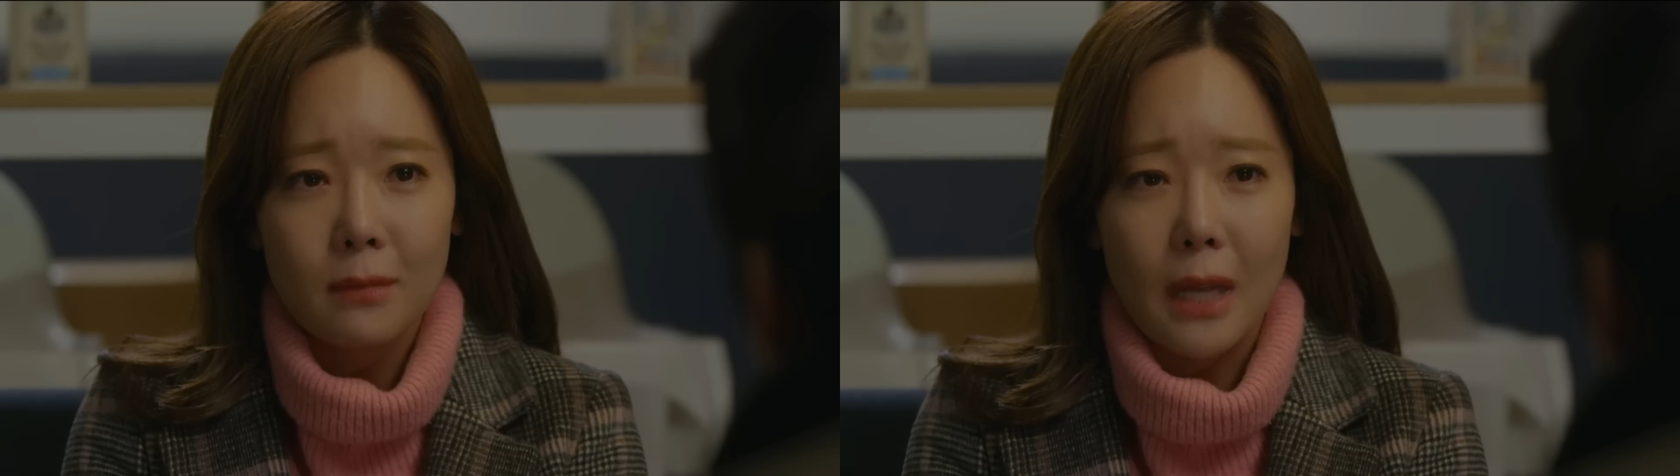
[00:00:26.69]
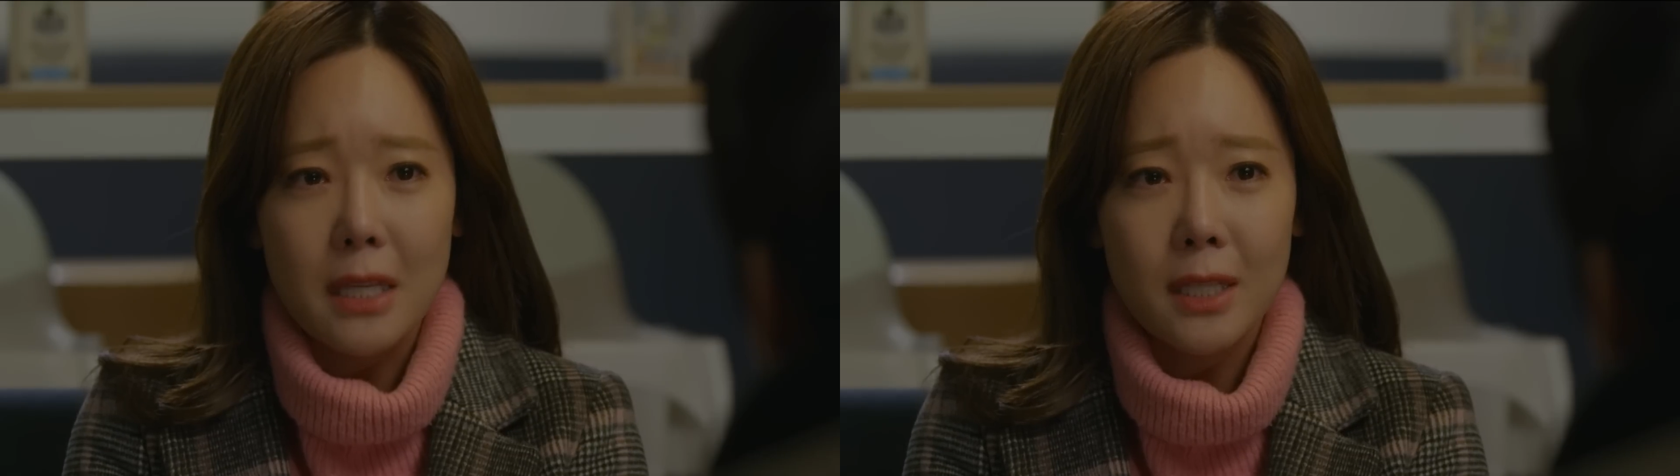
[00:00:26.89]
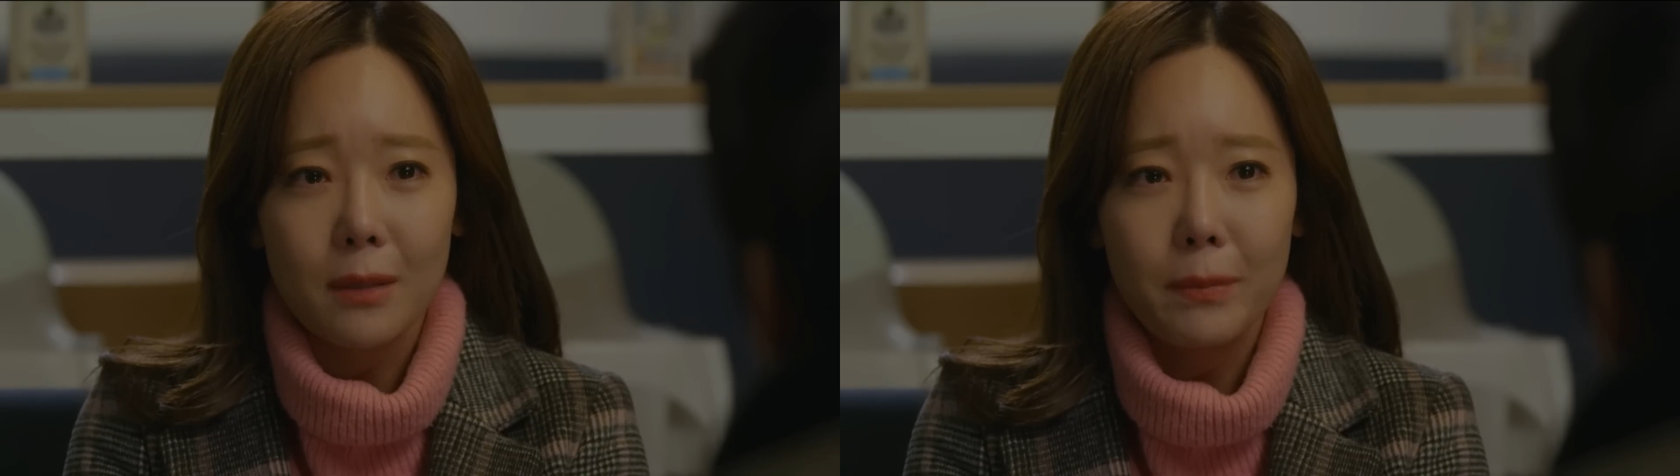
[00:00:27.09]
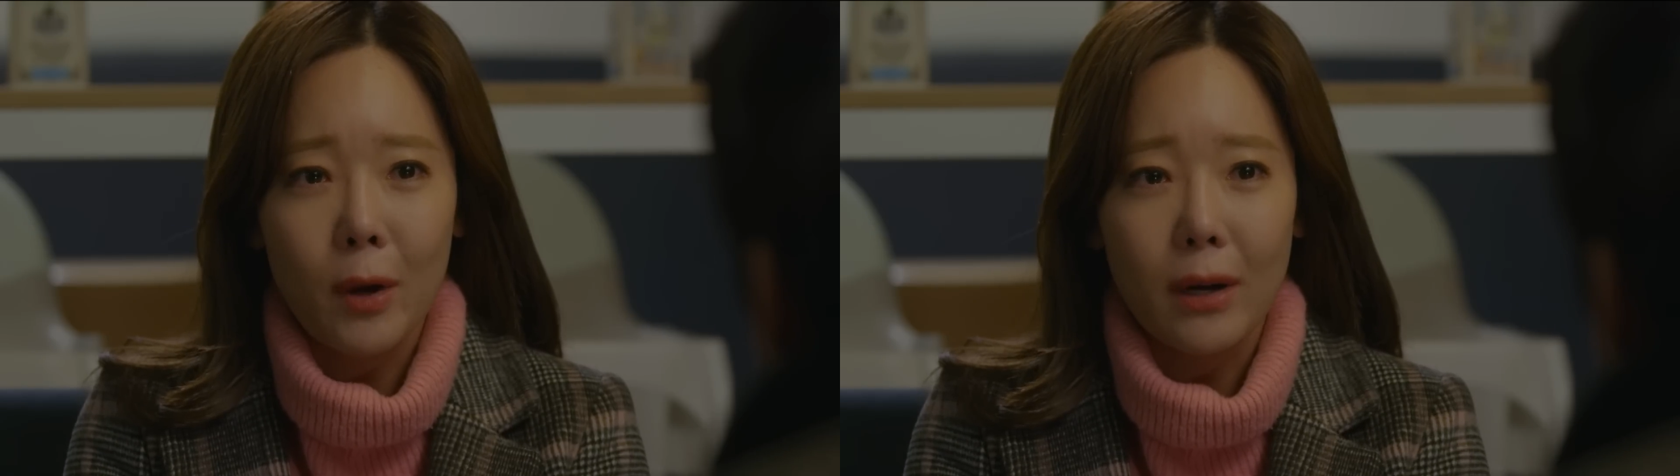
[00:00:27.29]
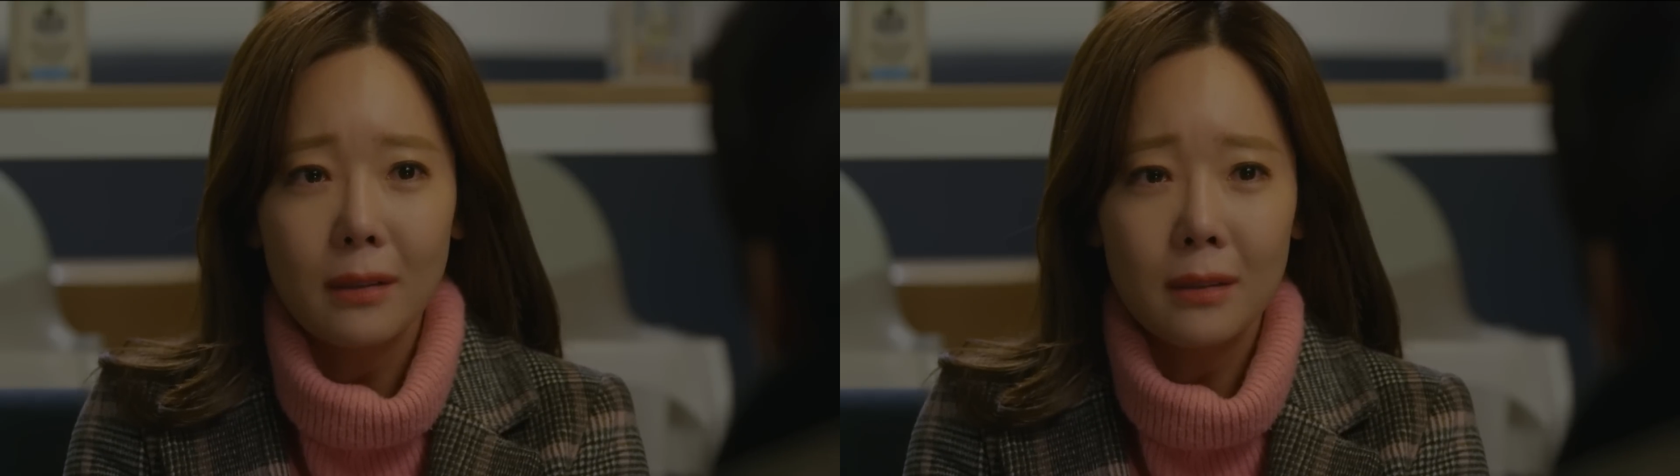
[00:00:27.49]
나 지금
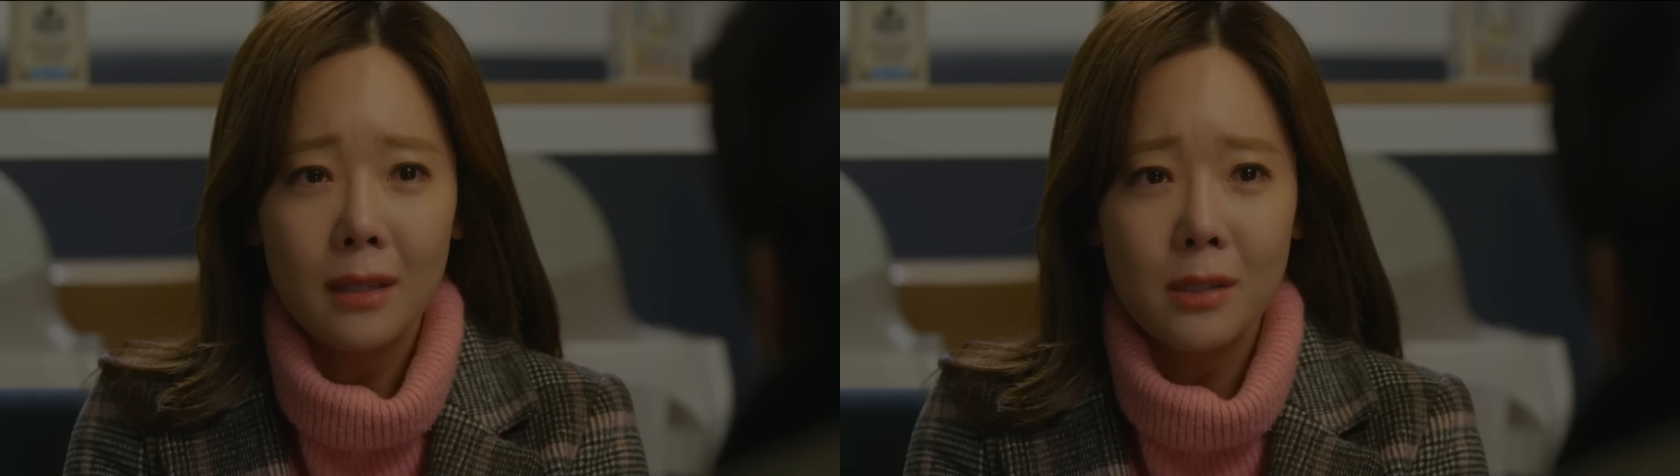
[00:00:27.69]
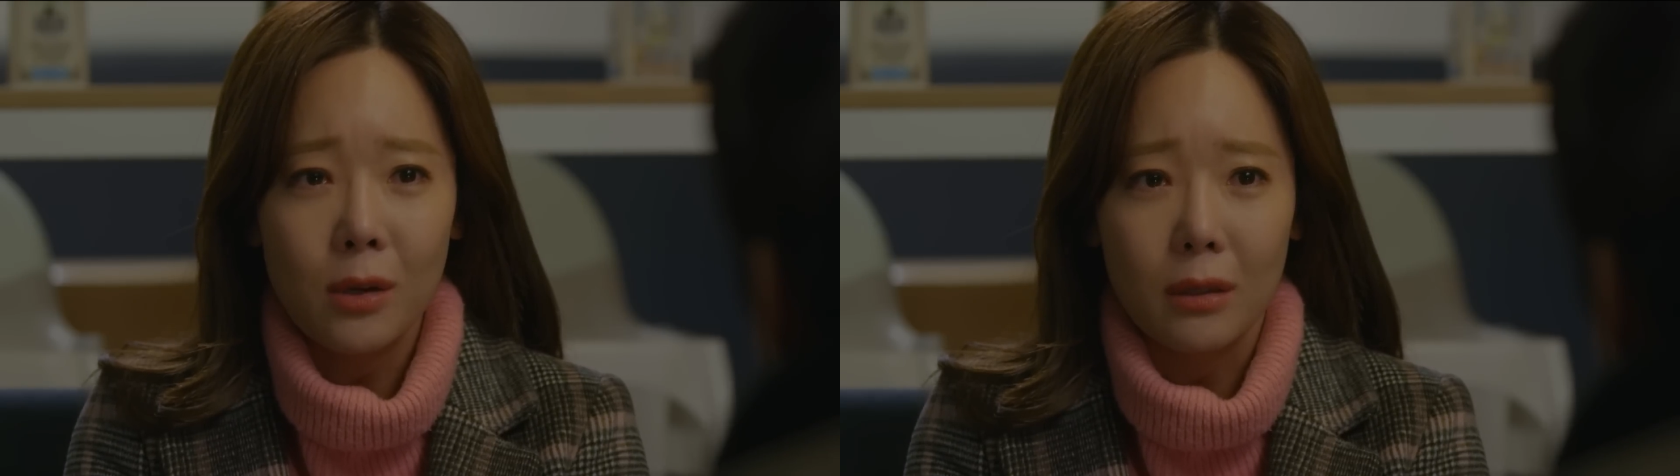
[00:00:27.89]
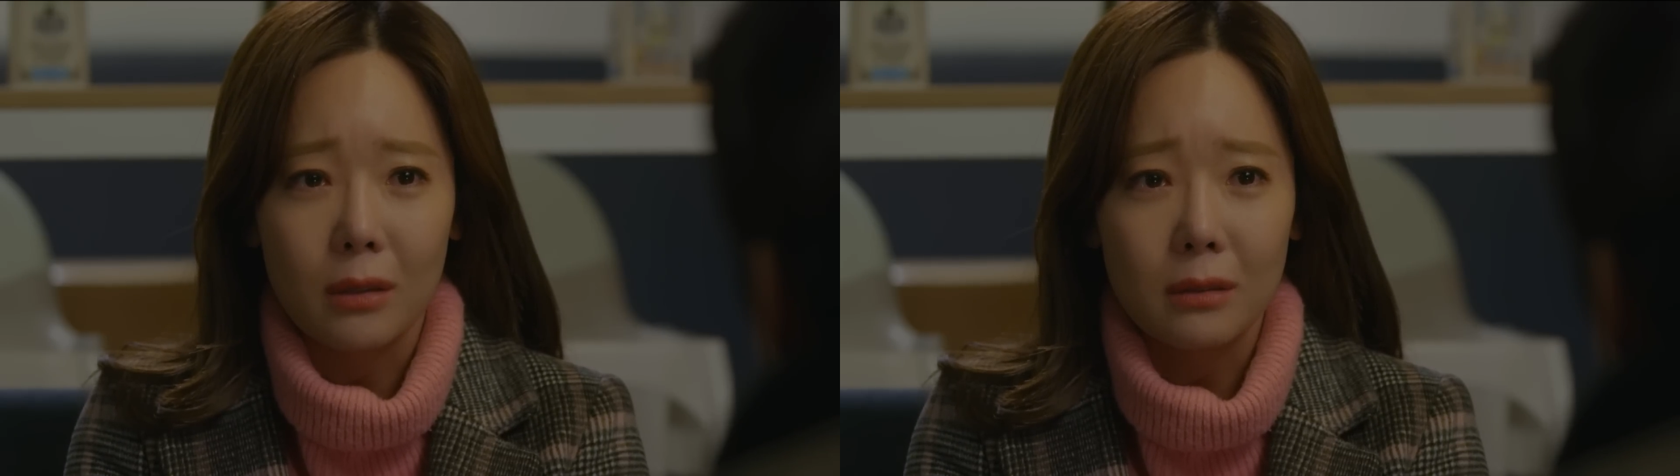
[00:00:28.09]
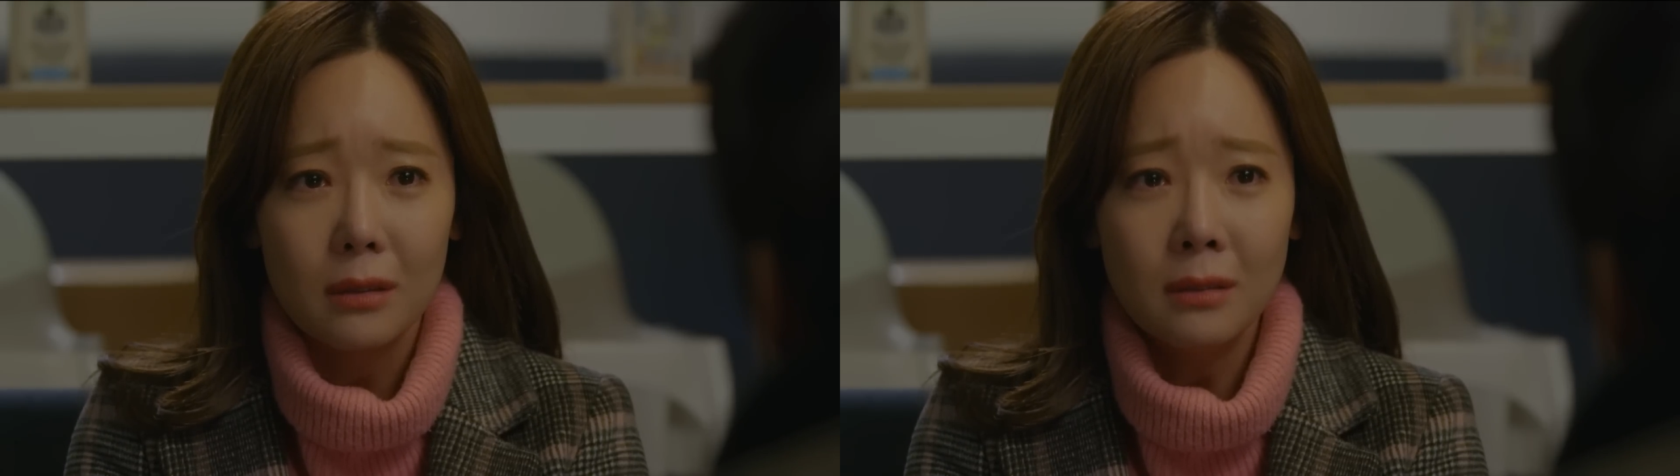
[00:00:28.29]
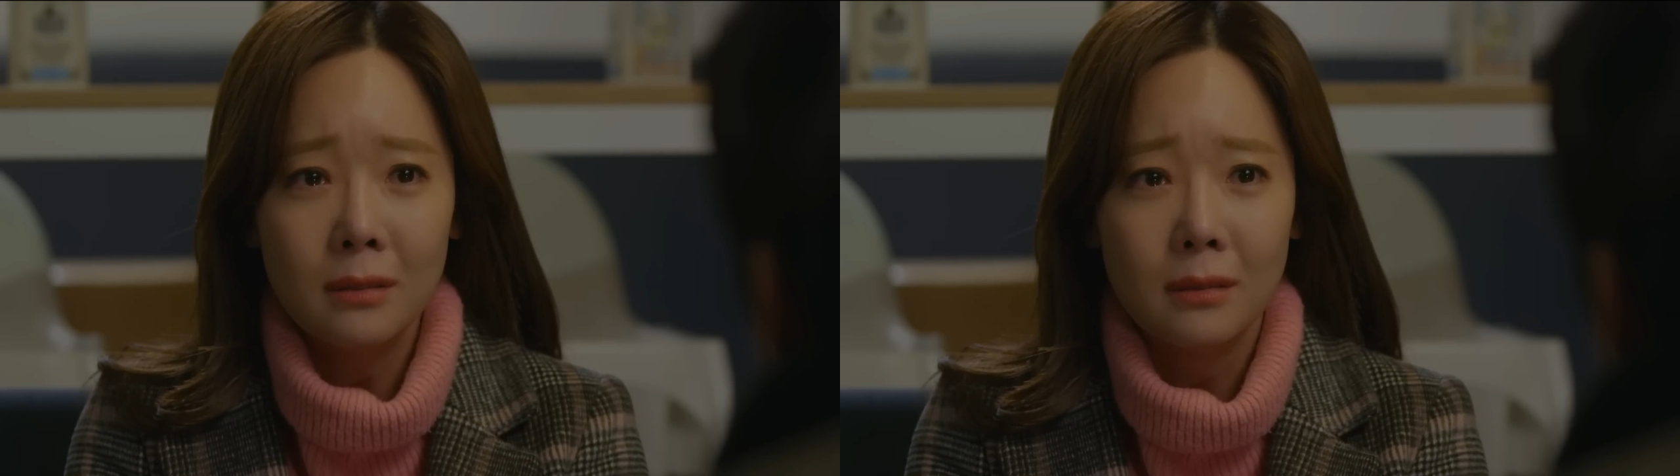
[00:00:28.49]
벼랑 끝에 서
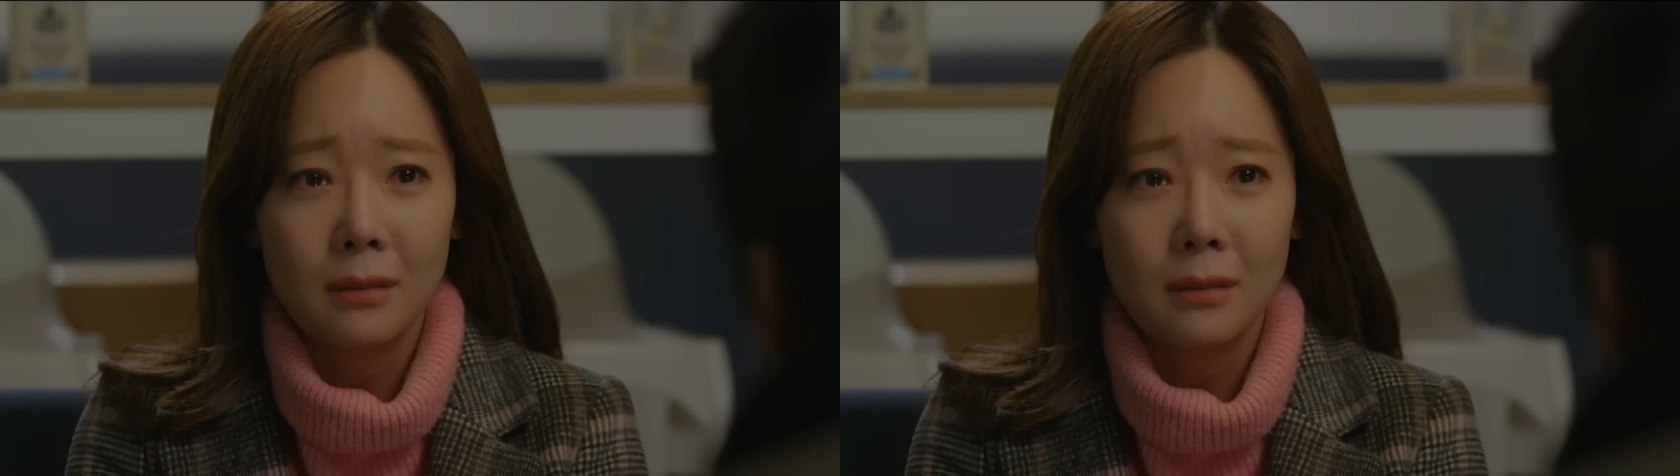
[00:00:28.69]
있거든.